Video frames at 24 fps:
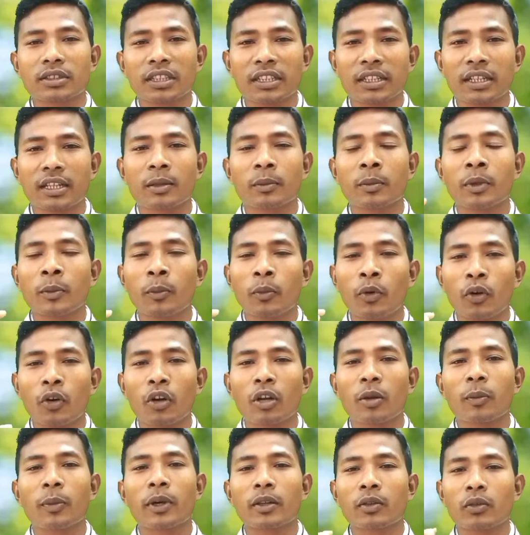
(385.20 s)
सेंटर में
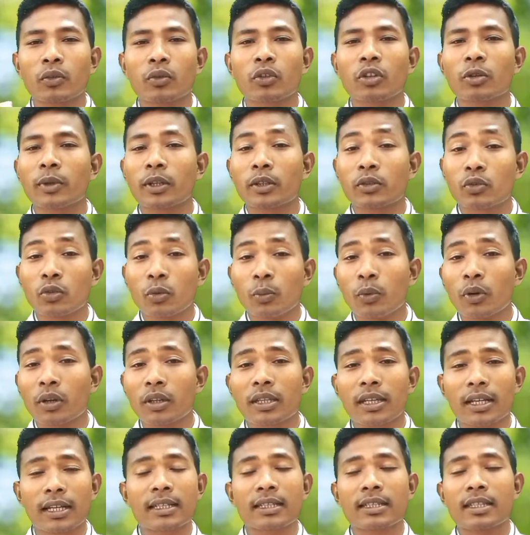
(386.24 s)
मंगलवार शुक्रवार
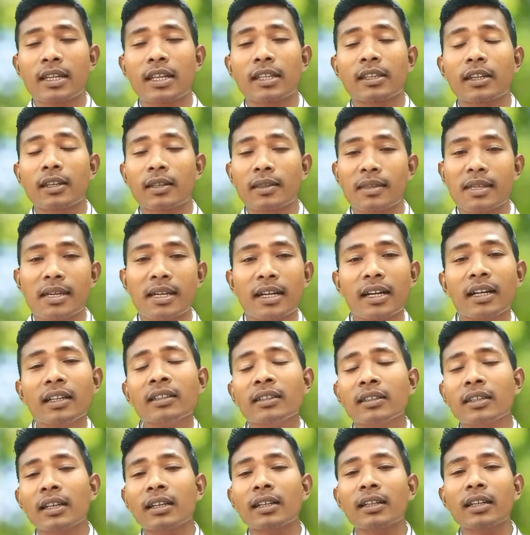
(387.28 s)
झूमर जखन चला
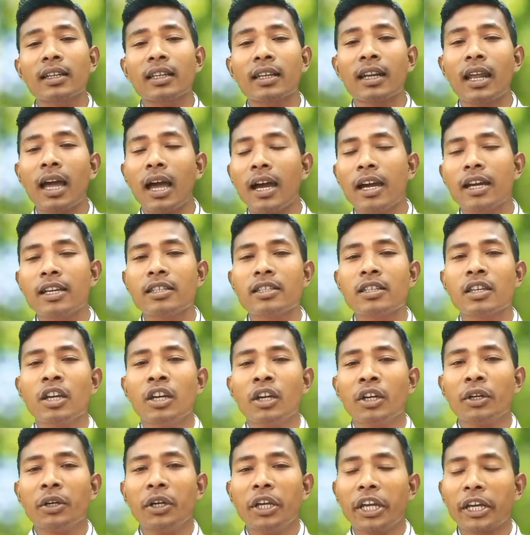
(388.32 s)
सेकंड तक के आज
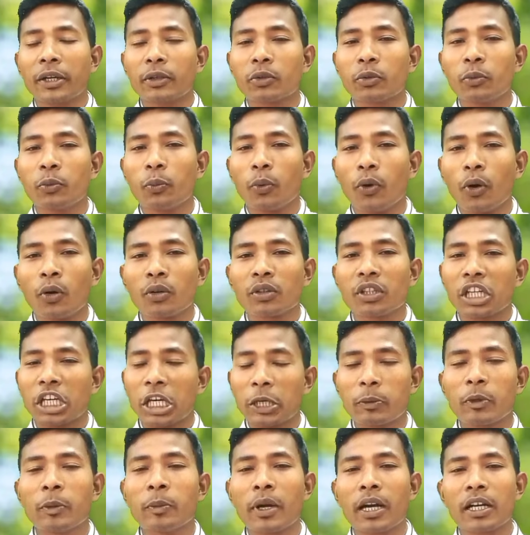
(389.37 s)
एक टू बहुत
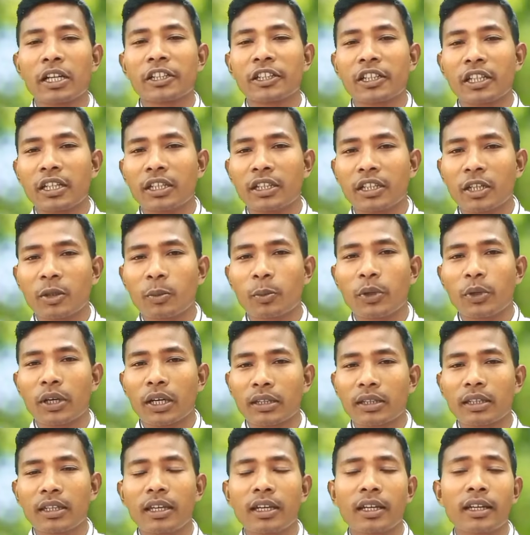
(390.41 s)
हैवी मल्टी टैलेंटेड
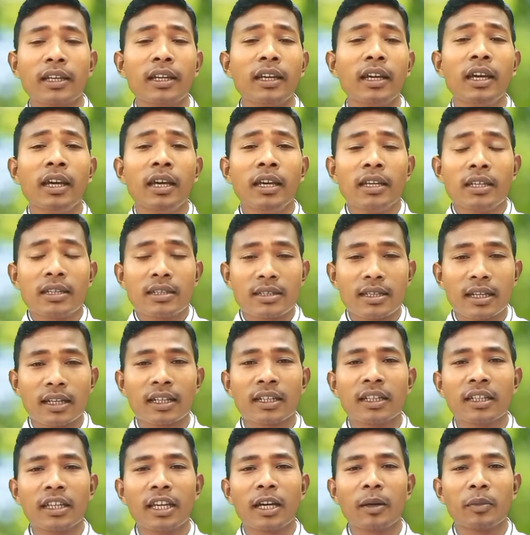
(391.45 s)
व्यक्ति है के
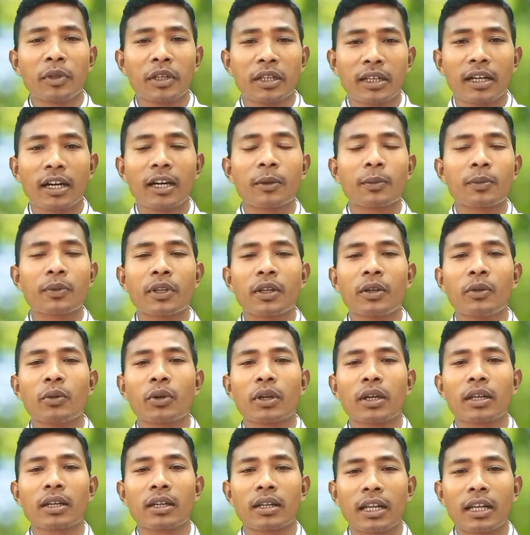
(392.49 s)
जखन कि हमने गर्व से
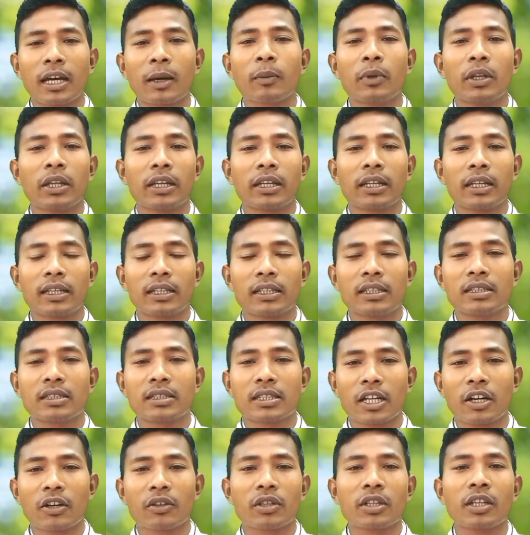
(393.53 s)
उकर नाम लेकिन
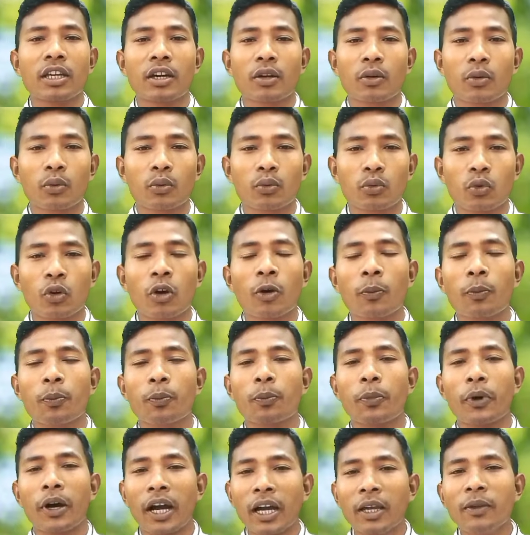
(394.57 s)
चाहती और टॉप
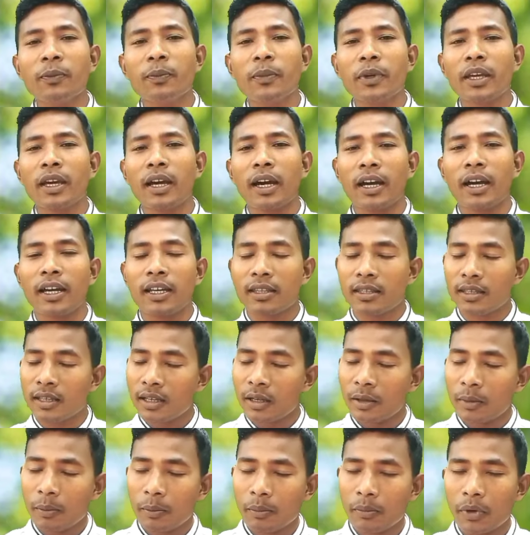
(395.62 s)
फाइव में आज
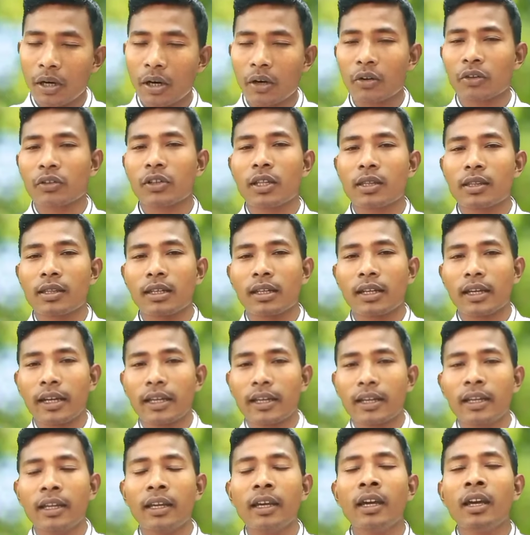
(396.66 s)
महारत हासिल
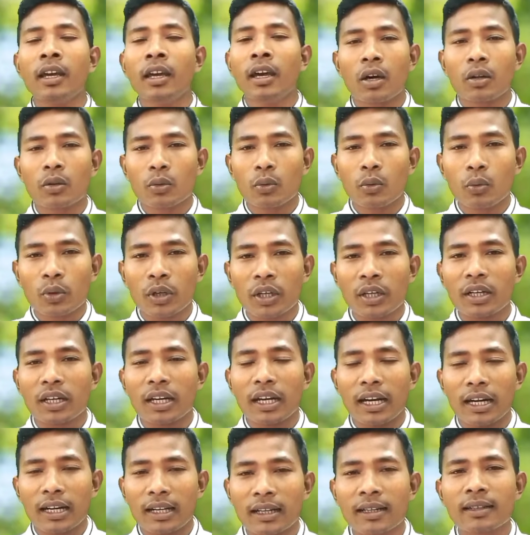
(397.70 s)
कर है और उकर
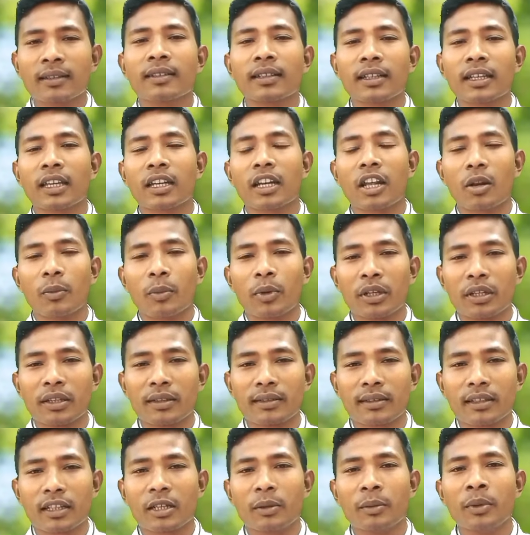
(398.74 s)
एड्रेस है के रावण
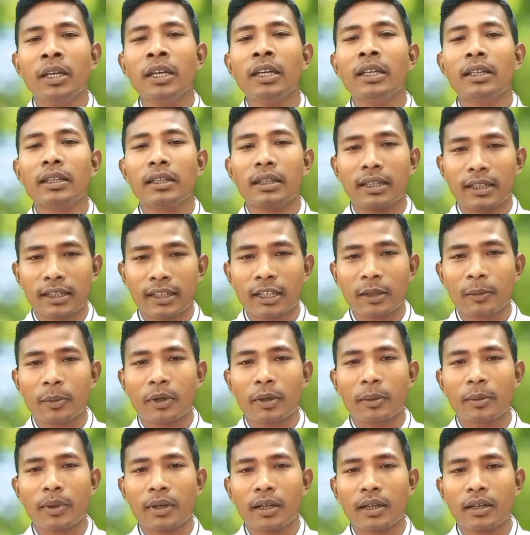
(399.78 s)
स्क्रीन में देखे
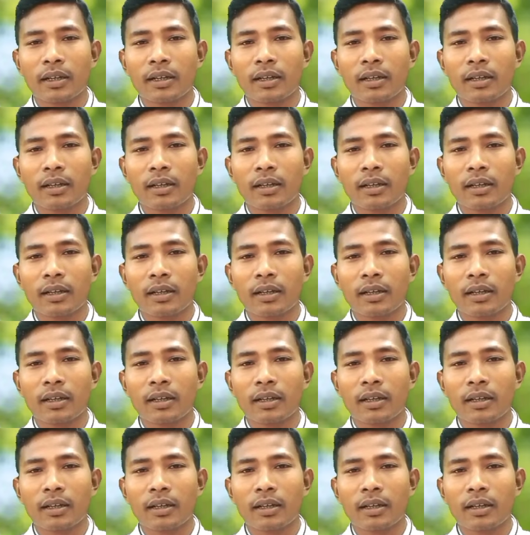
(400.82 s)
पड़वा